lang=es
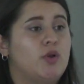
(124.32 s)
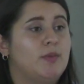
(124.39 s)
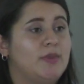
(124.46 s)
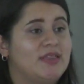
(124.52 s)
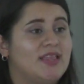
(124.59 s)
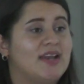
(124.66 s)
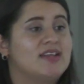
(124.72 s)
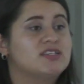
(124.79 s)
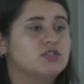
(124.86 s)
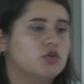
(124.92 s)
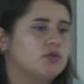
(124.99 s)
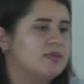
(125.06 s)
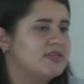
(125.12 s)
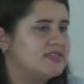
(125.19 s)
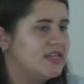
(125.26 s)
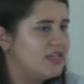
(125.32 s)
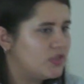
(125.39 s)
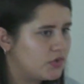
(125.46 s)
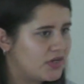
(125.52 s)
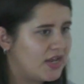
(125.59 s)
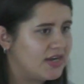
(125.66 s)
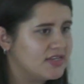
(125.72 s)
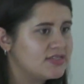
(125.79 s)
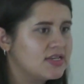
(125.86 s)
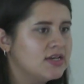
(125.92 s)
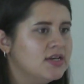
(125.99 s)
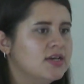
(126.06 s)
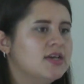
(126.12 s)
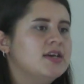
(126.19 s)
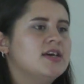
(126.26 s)
pero adicional que
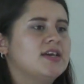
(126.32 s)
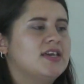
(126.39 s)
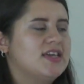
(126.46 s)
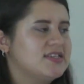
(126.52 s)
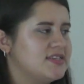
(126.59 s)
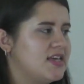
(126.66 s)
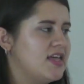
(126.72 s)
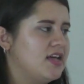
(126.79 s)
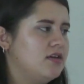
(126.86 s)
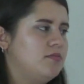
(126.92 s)
logre un desarrollo